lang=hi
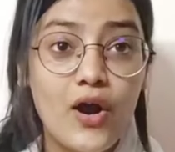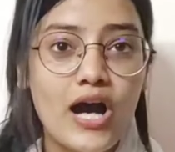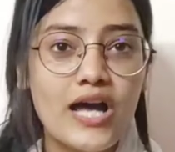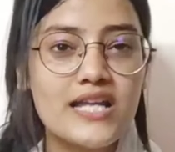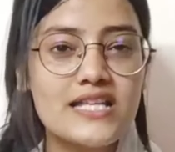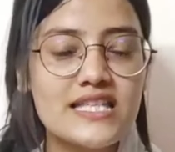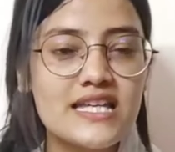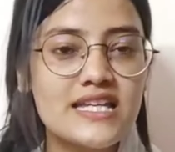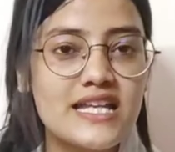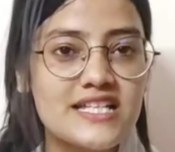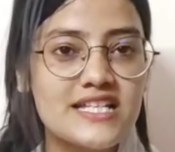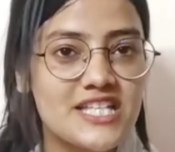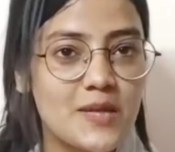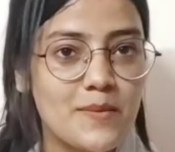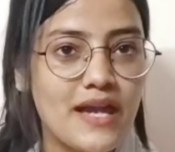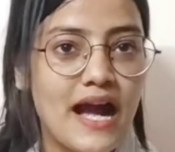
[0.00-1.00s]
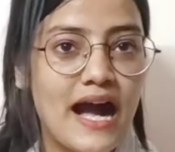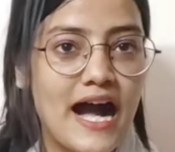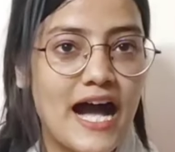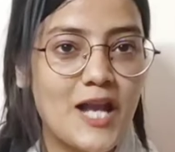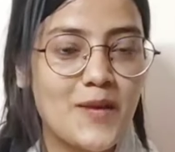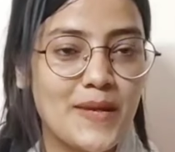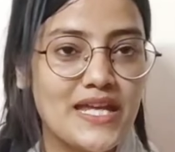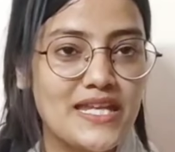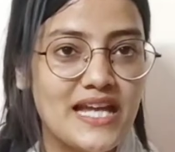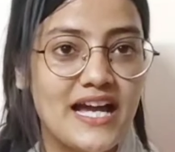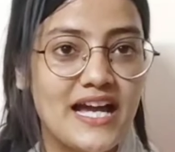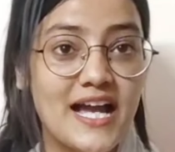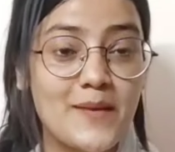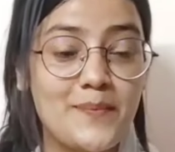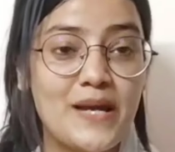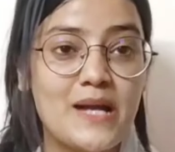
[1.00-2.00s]
और इसे किसी भी हाल में
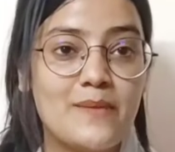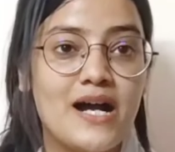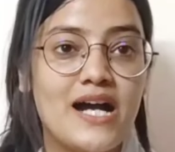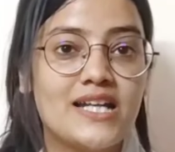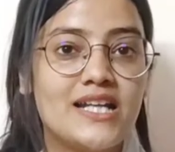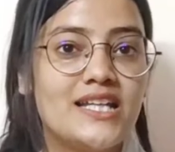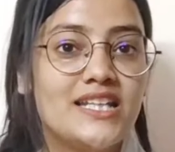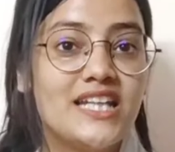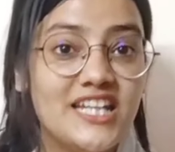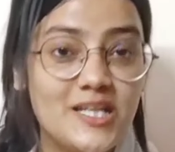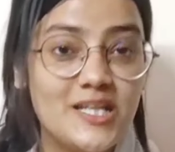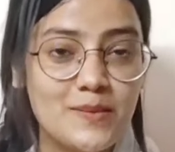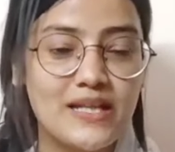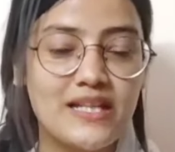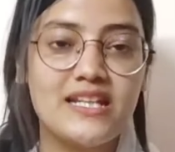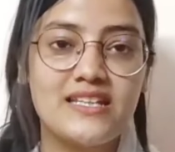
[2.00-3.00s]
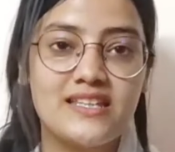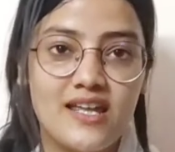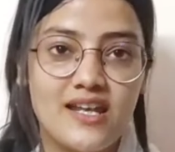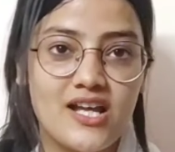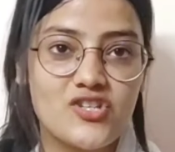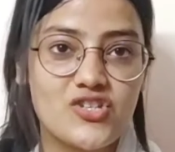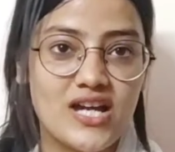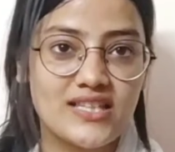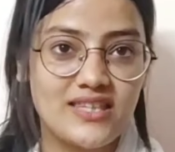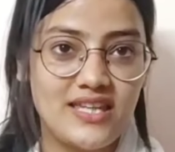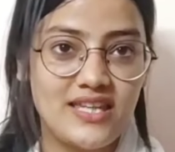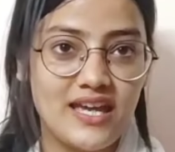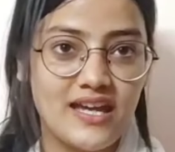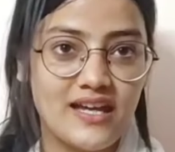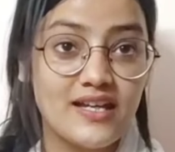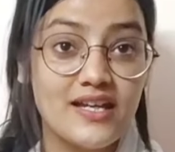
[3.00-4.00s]
नया पैमाना नहीं बनने देना
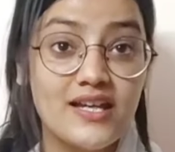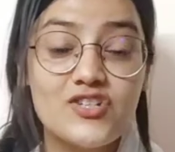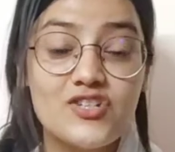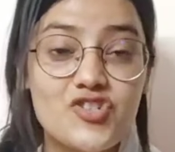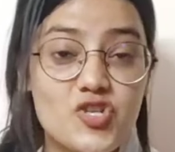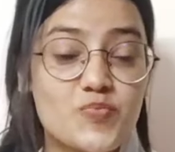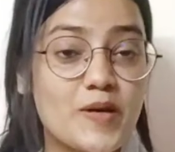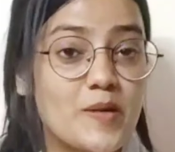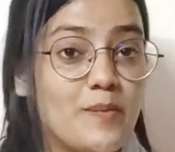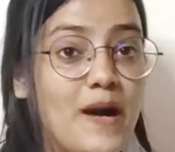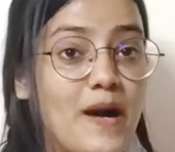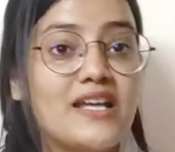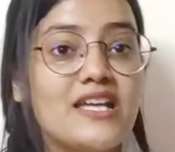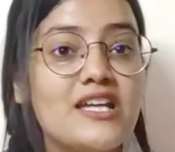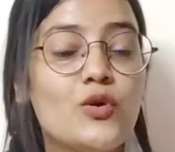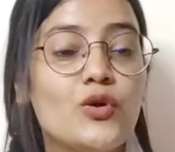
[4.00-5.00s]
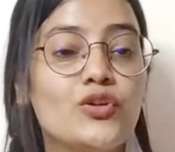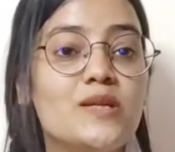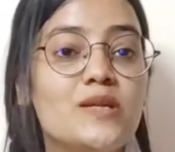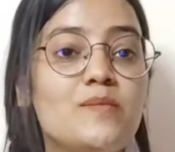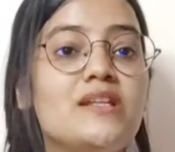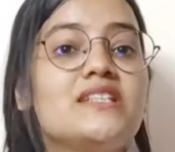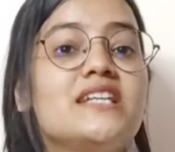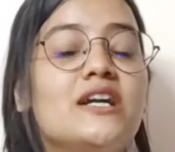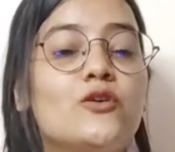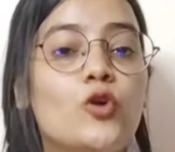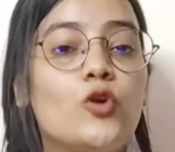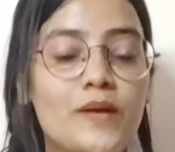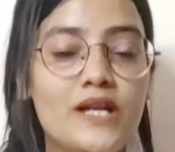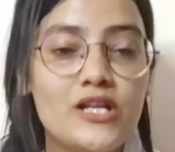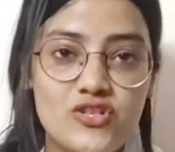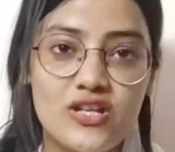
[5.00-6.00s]
चाहती है जिस पर बाकी गोदी मीडिया
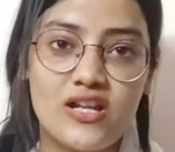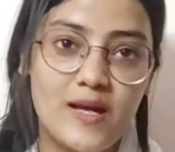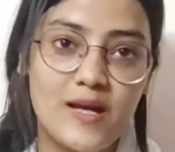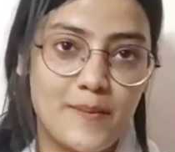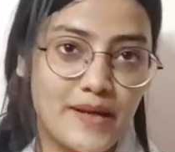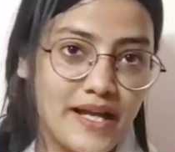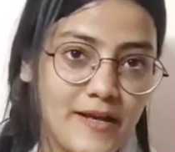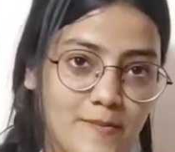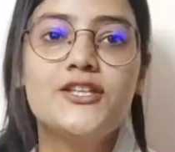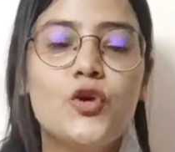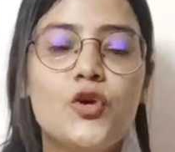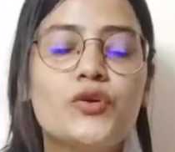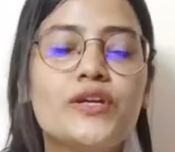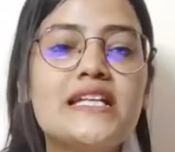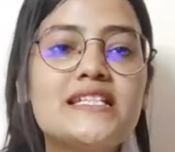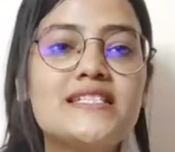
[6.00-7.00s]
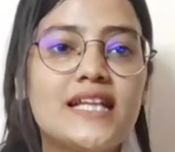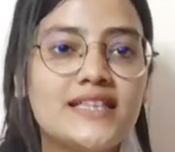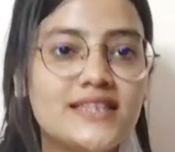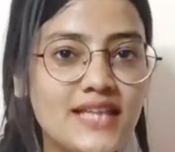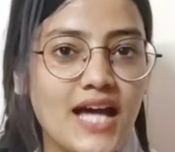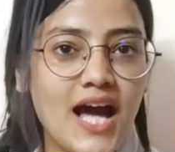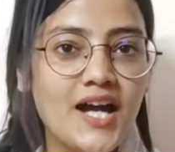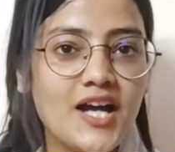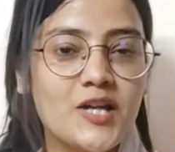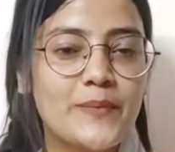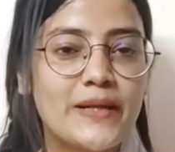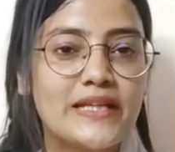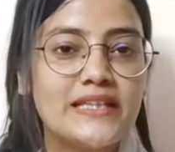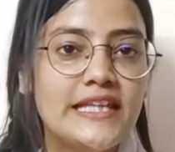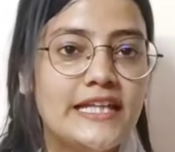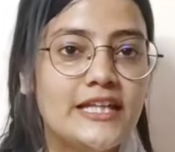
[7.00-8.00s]
को भी चलना पड़े क्योंकि सत्ता अगर
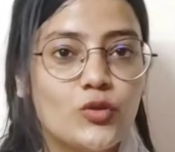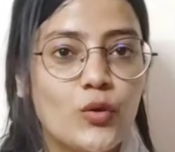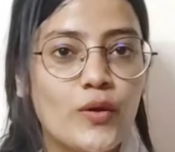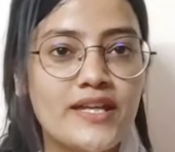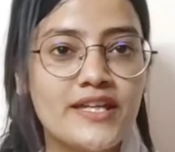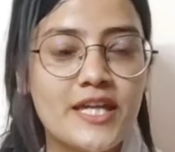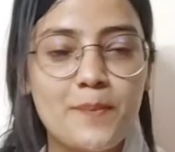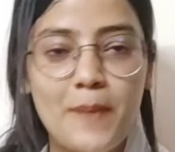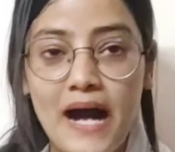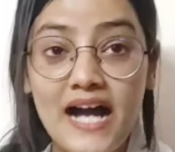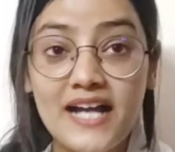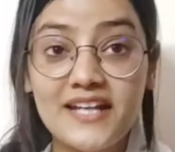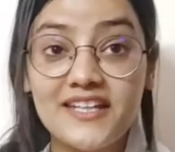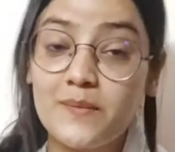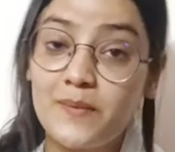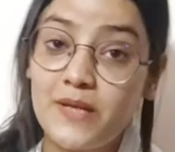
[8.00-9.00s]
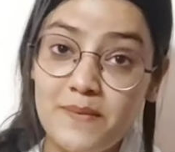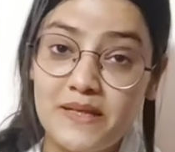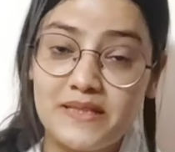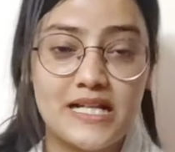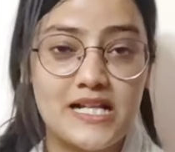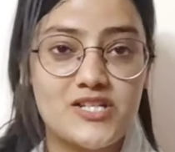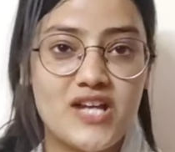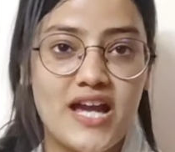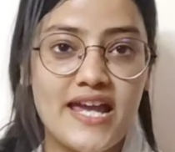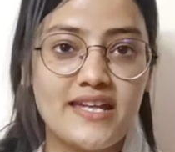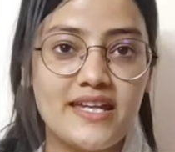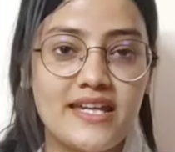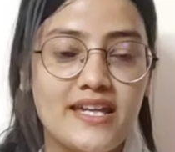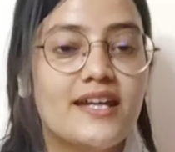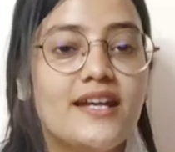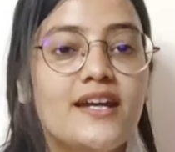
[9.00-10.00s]
बदली तो इनके भाग्य भी बदल
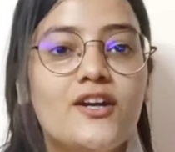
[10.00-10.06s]
जाएंगे